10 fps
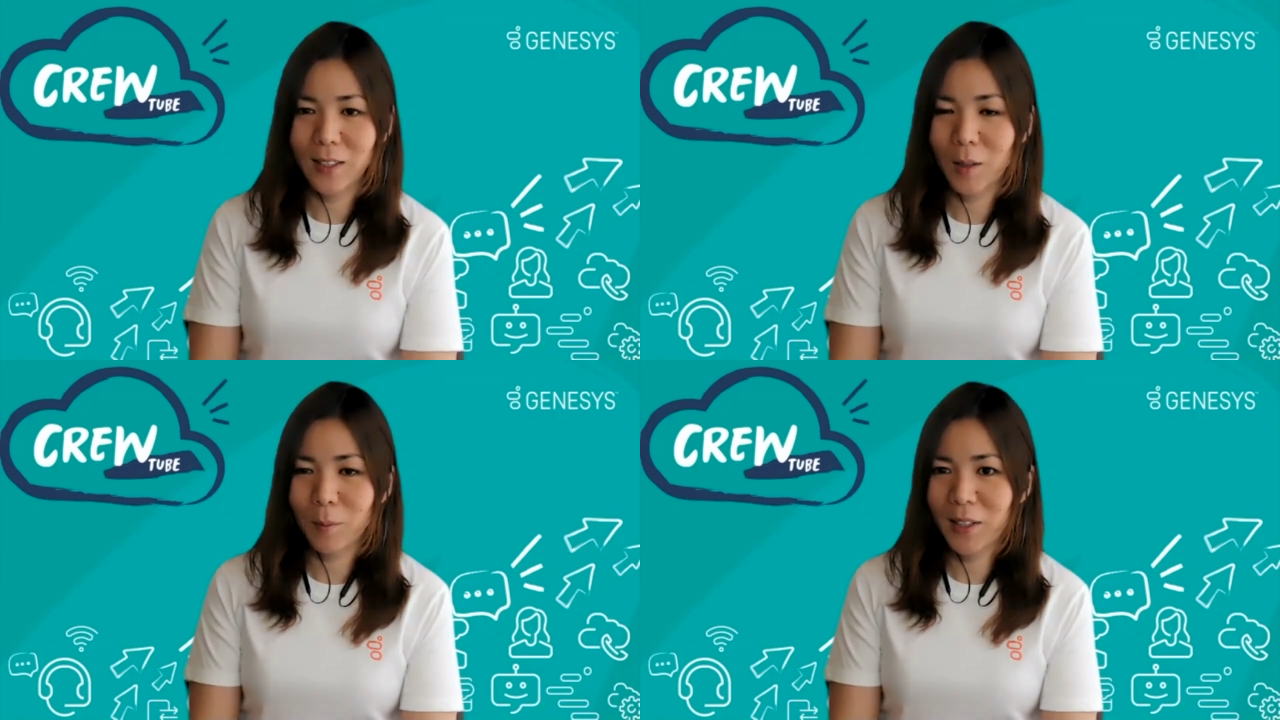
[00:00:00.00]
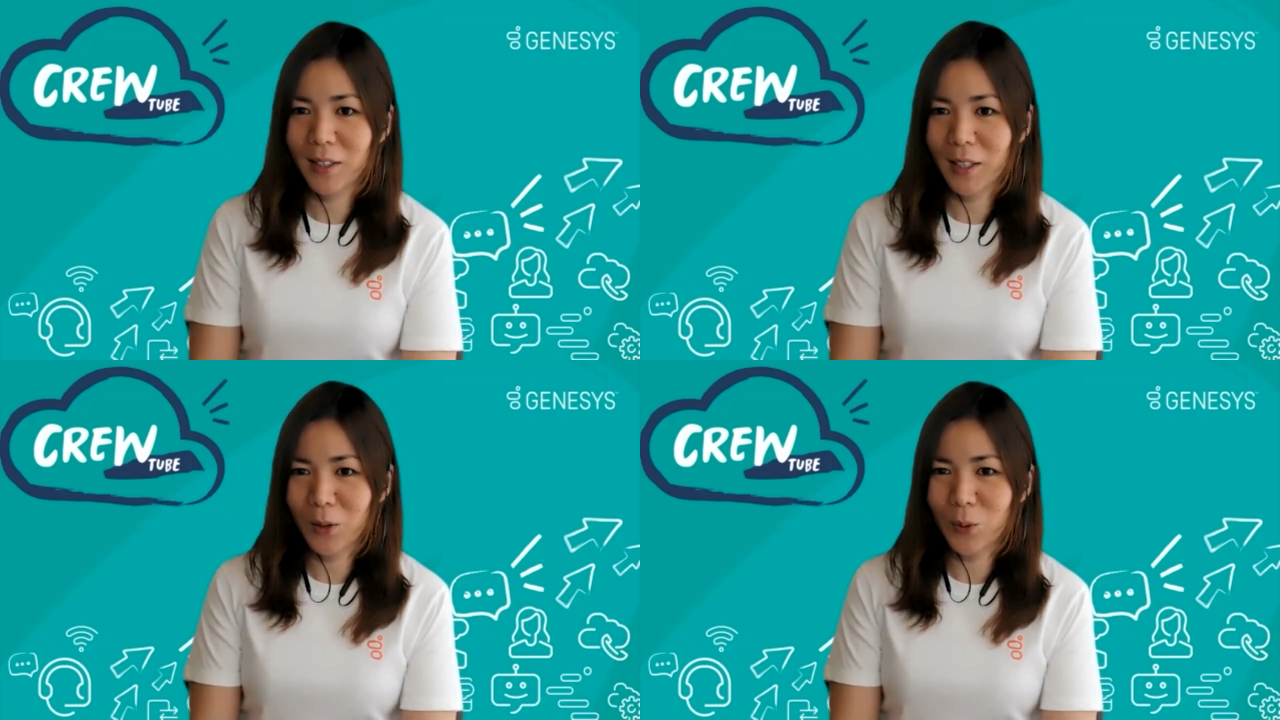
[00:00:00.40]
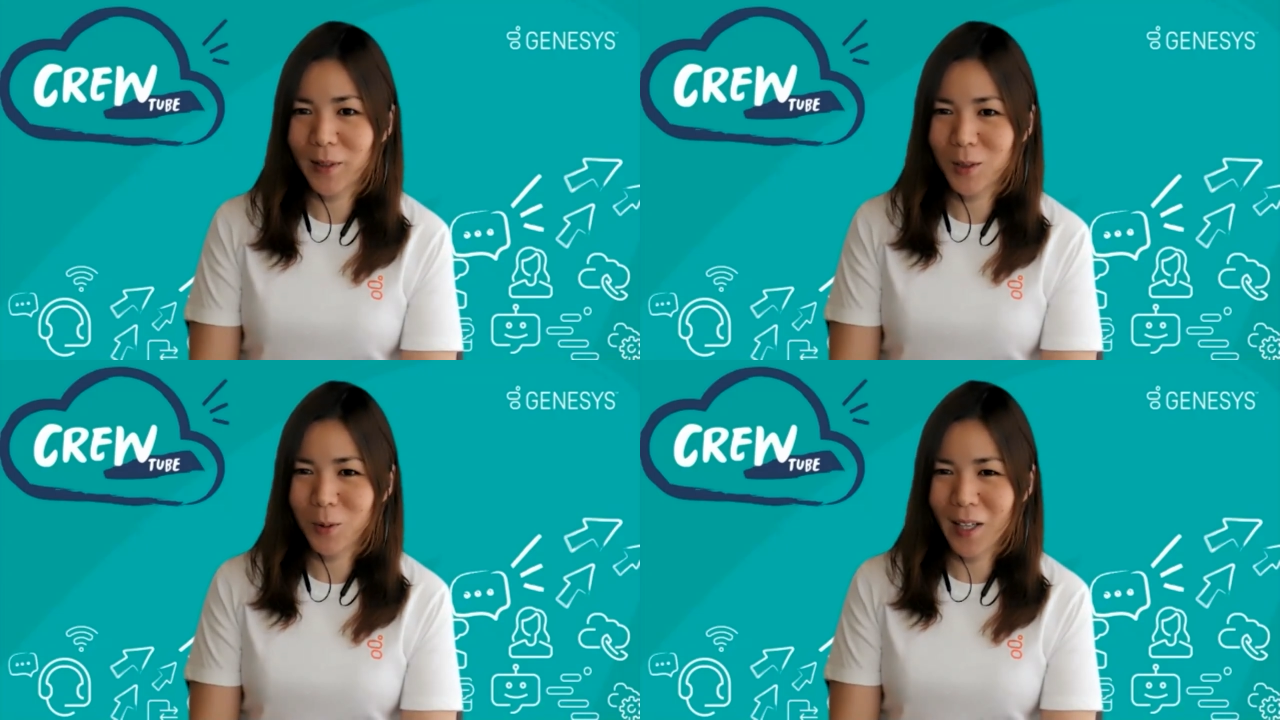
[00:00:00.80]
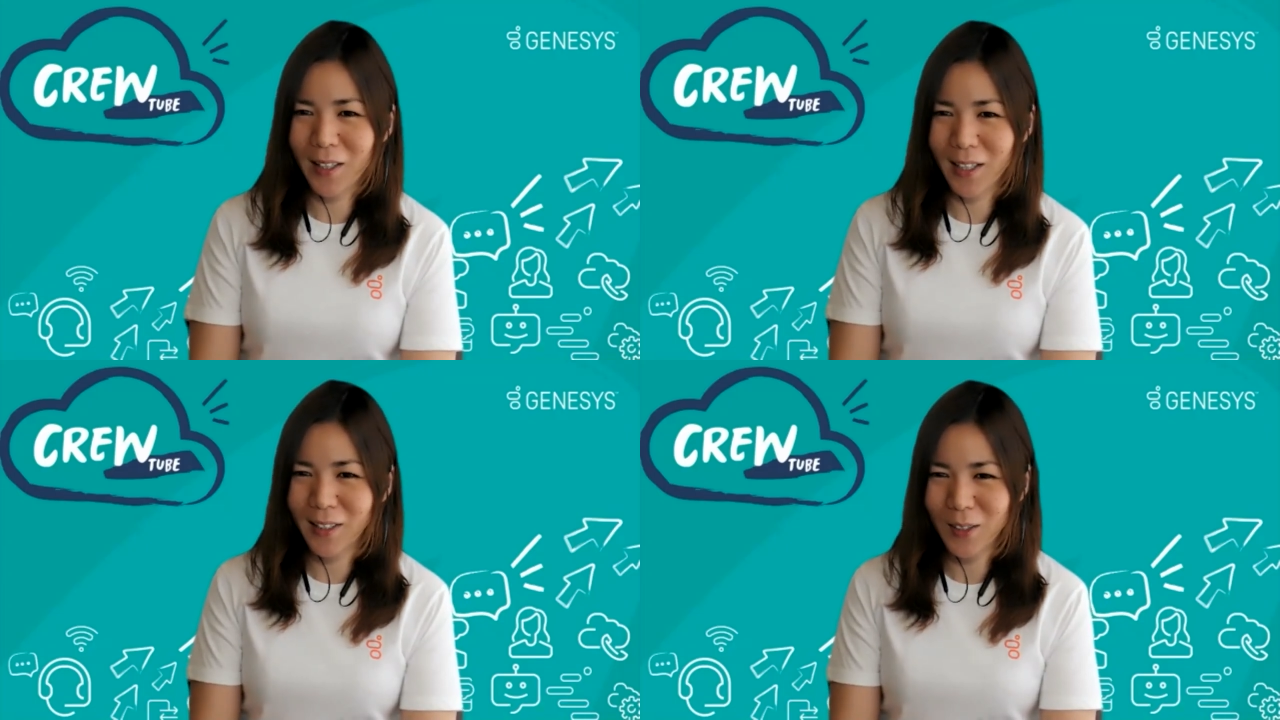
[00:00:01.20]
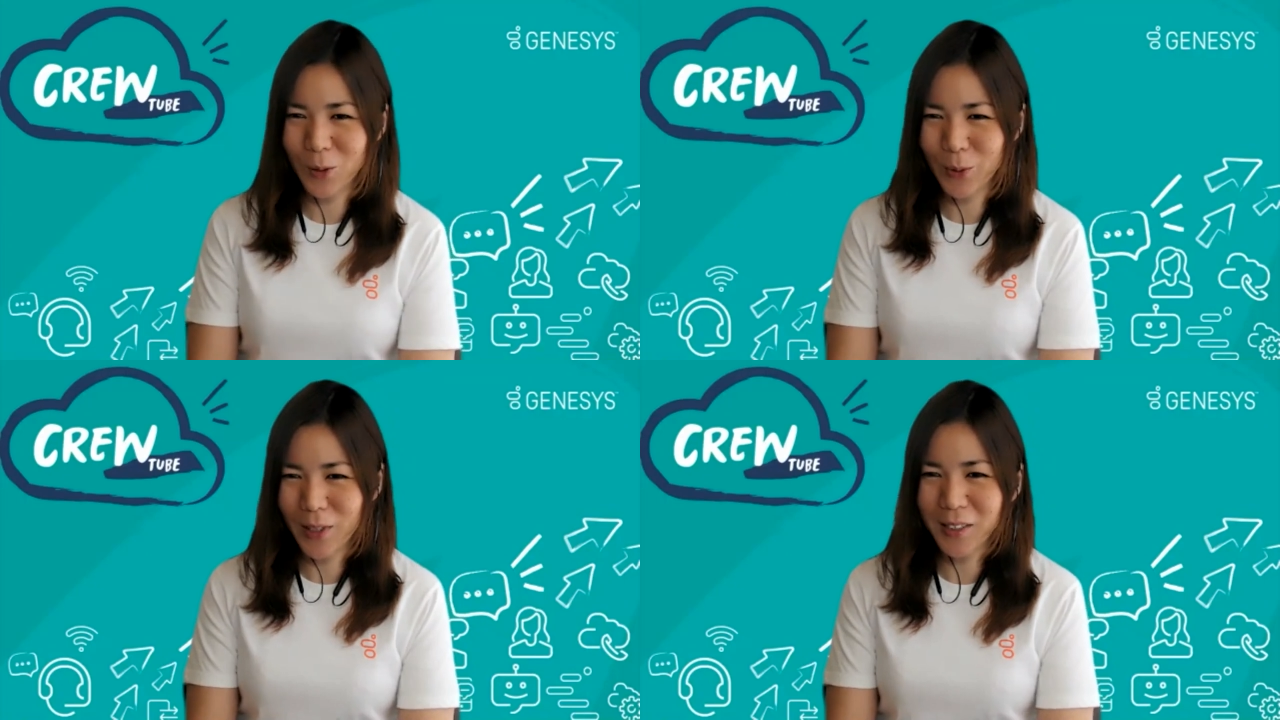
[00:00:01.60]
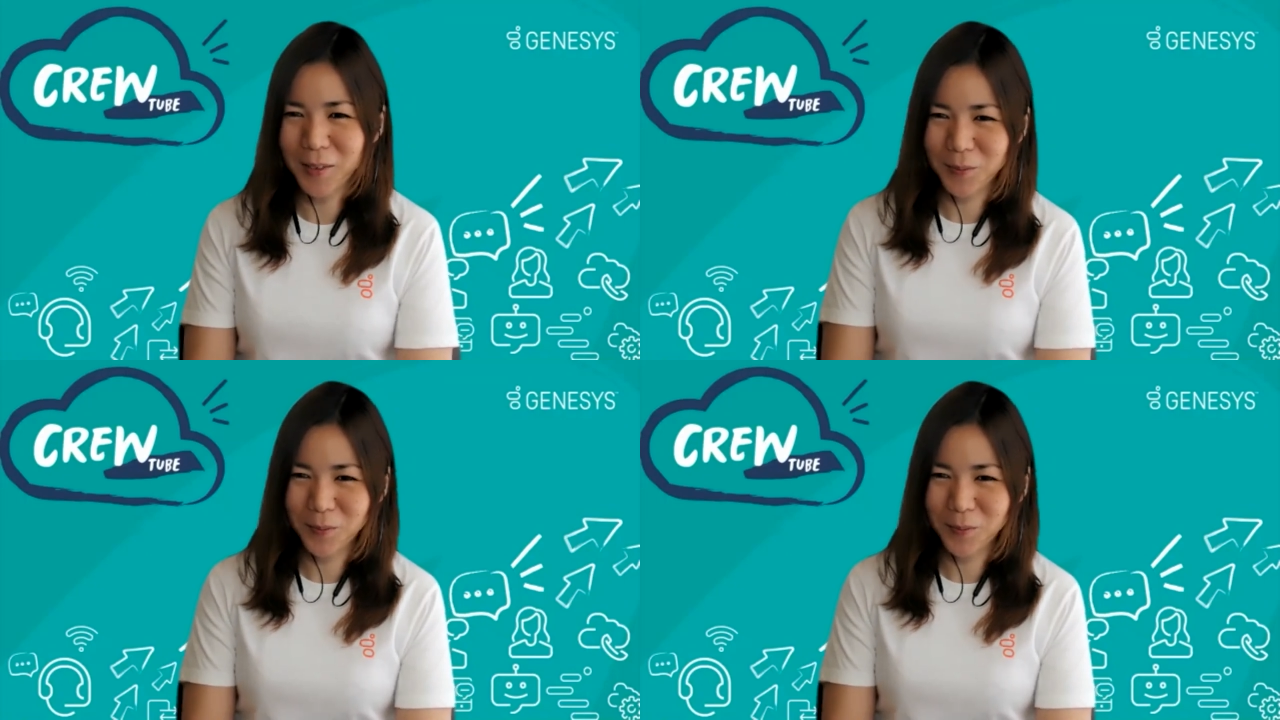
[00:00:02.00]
ちなみに結構レスは早いんでしょうか？